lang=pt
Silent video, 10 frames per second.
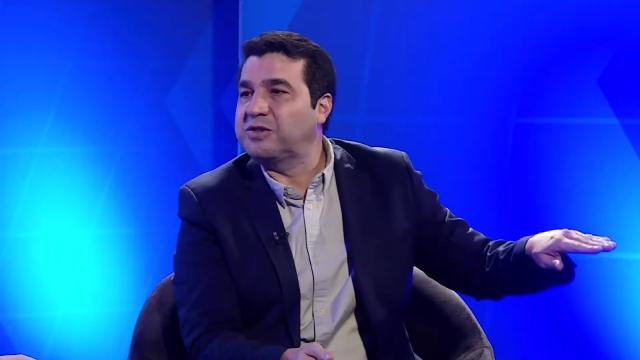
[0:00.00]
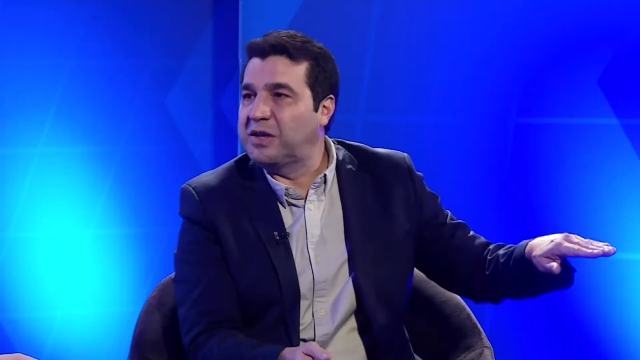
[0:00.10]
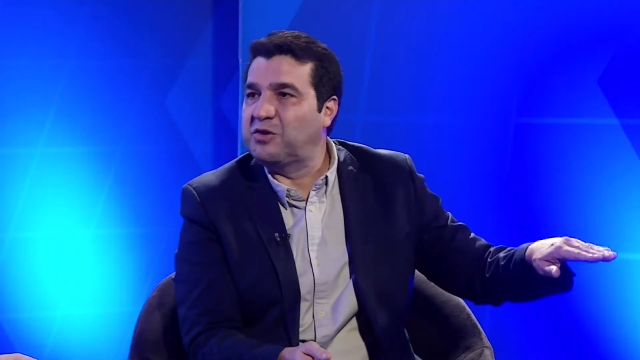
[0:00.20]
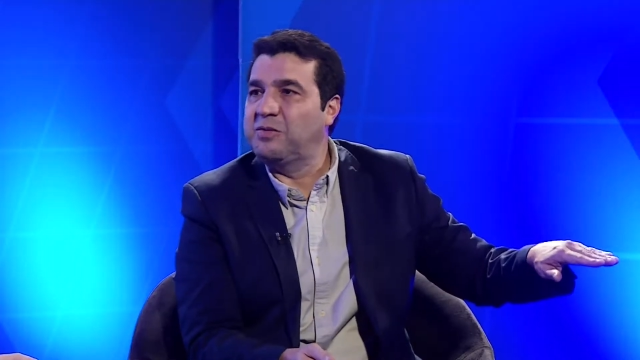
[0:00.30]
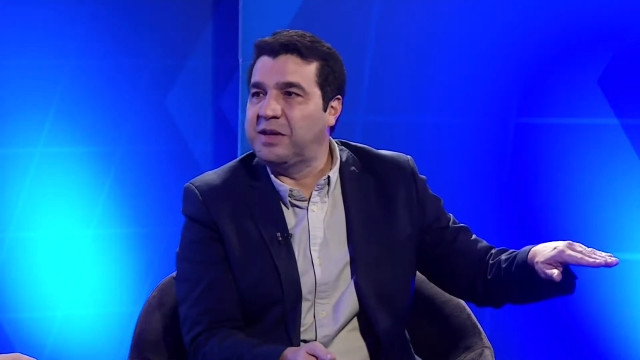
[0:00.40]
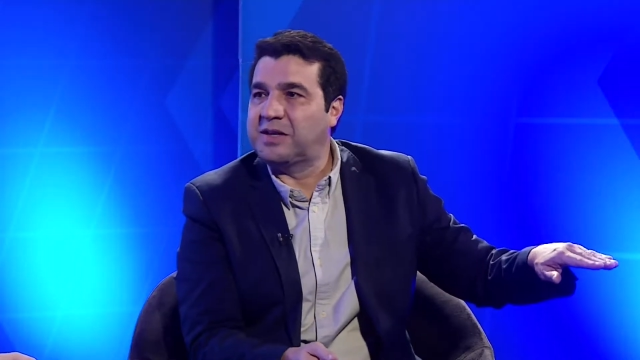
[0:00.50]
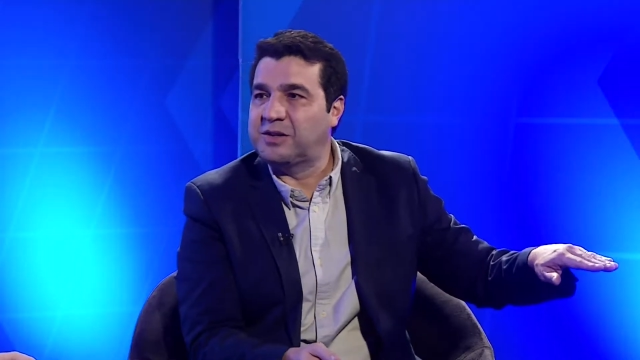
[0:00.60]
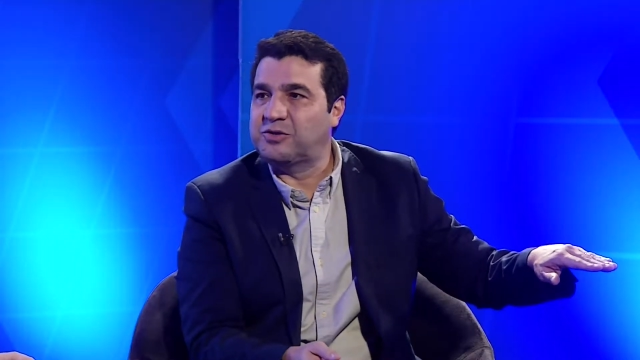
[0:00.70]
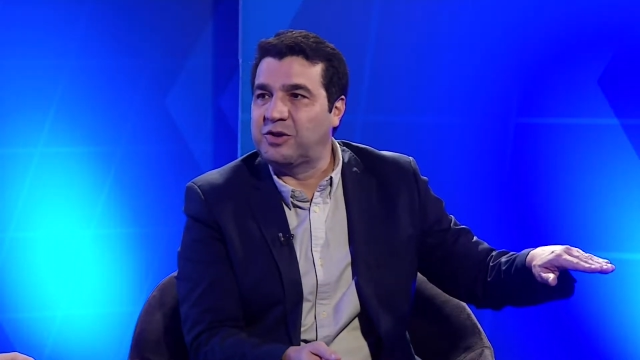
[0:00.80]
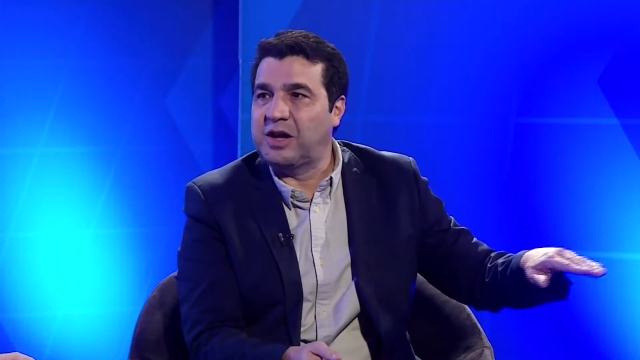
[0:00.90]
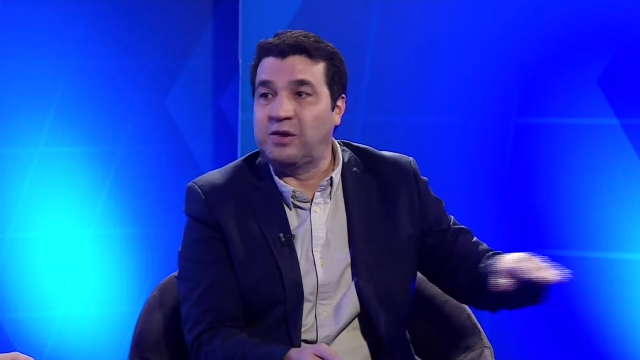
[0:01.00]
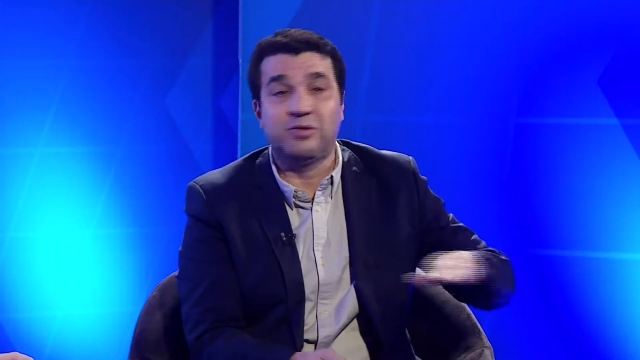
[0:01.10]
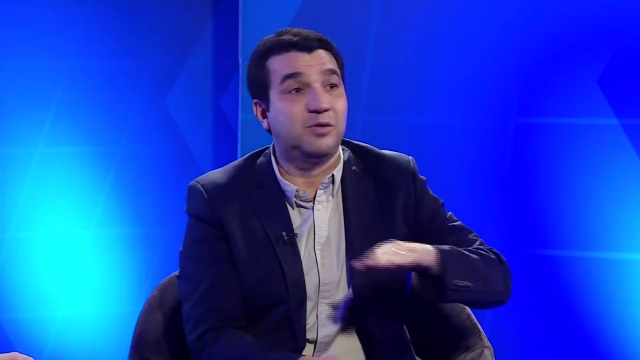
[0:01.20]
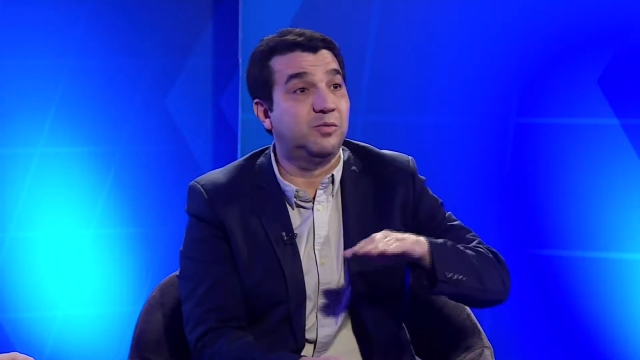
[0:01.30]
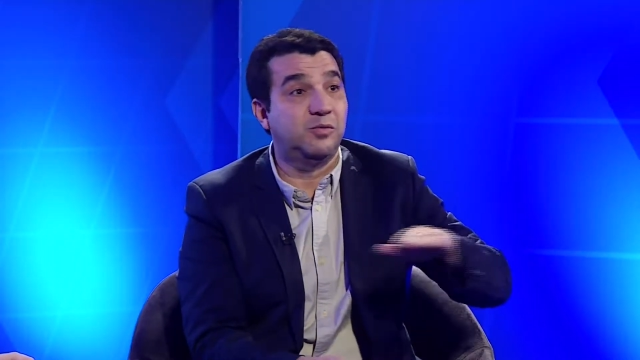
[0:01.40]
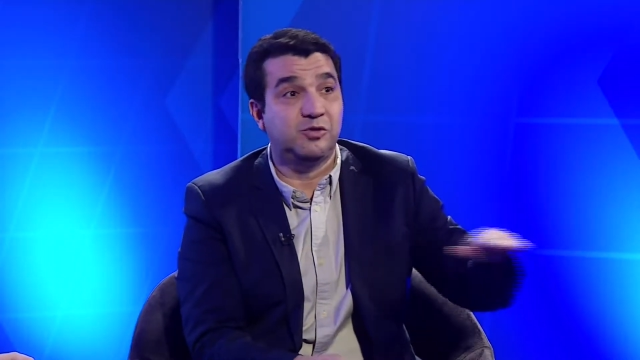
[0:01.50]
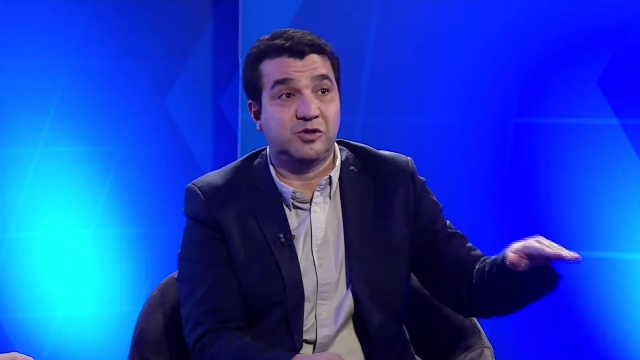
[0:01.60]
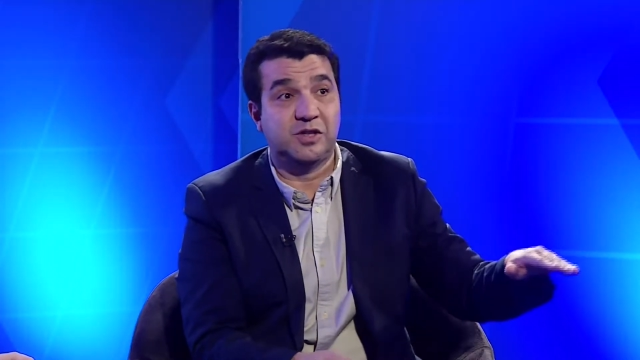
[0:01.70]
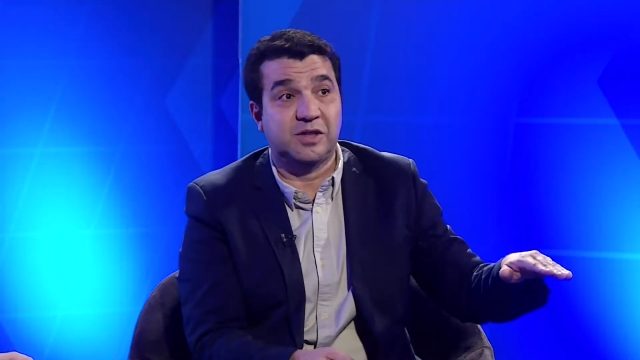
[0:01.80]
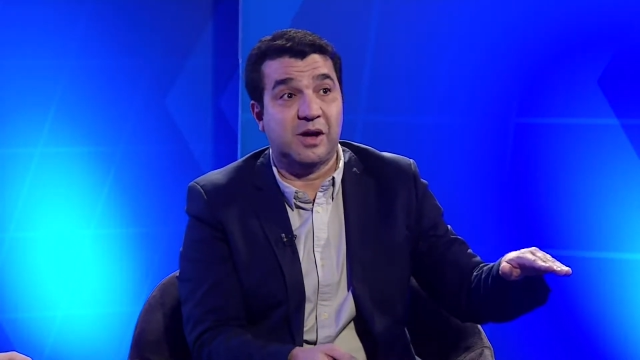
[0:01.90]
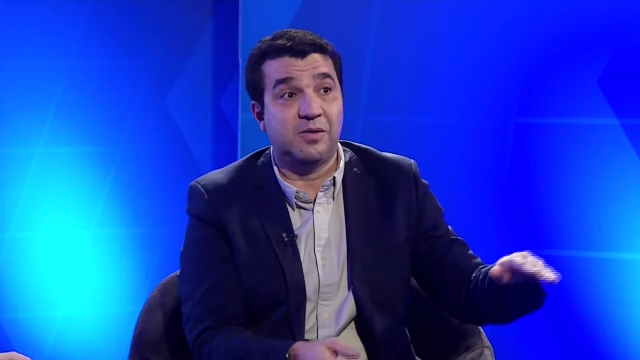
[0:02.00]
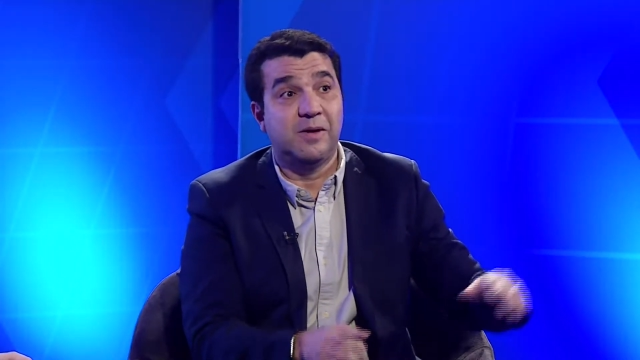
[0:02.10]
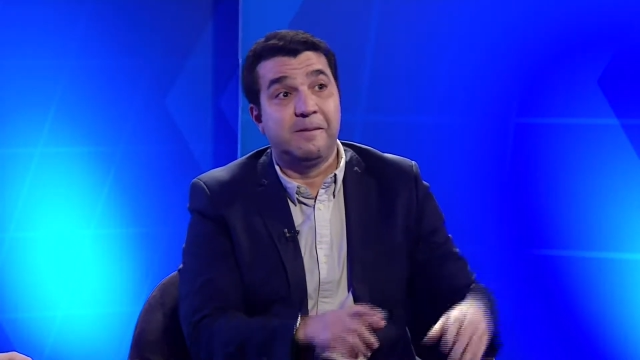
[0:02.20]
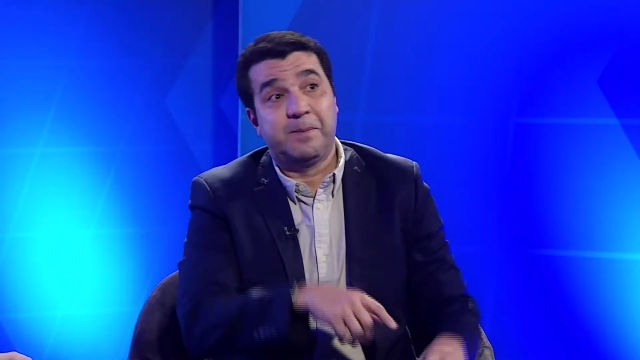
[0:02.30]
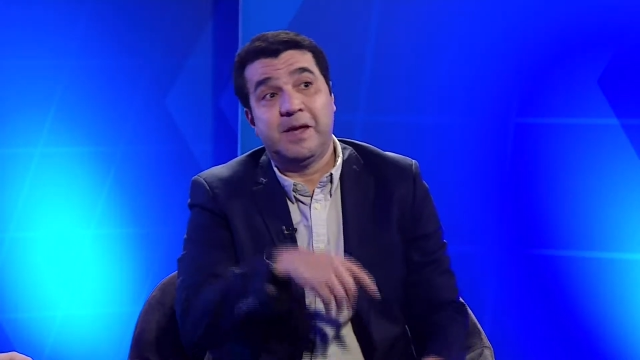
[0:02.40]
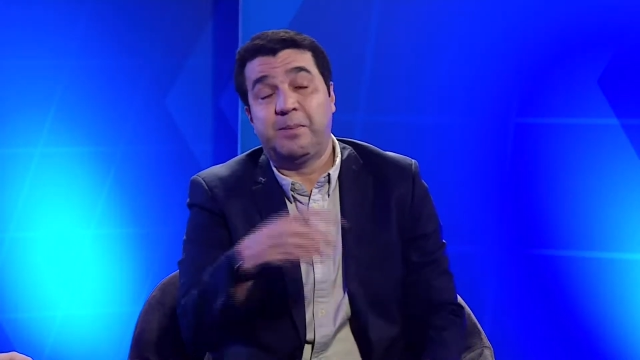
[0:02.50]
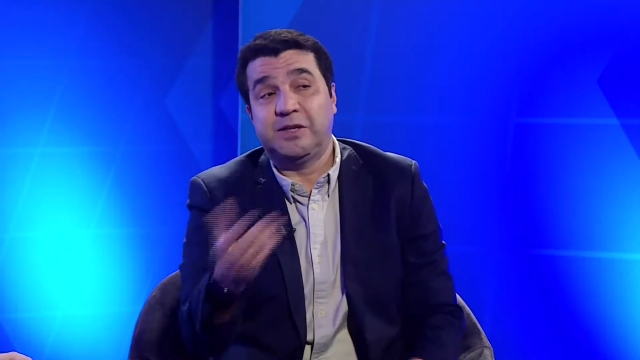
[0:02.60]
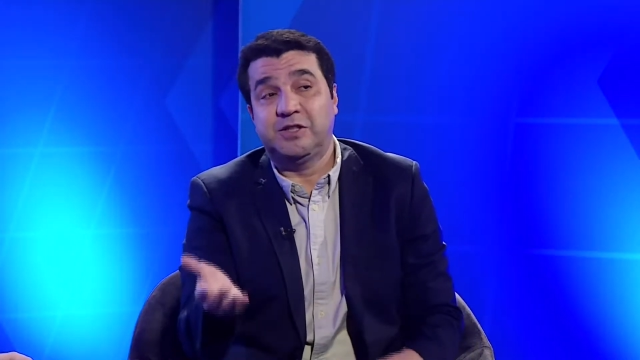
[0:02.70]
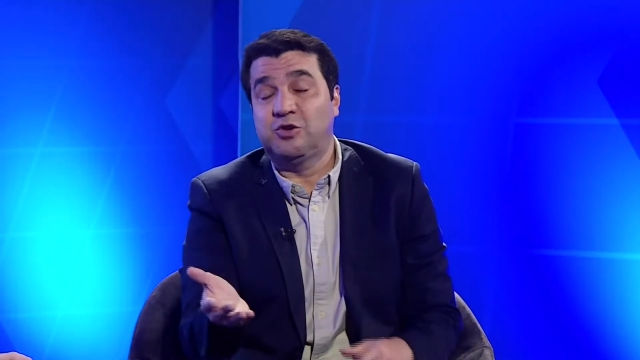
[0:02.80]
na economia tradicional, no mundo digital. E a partir de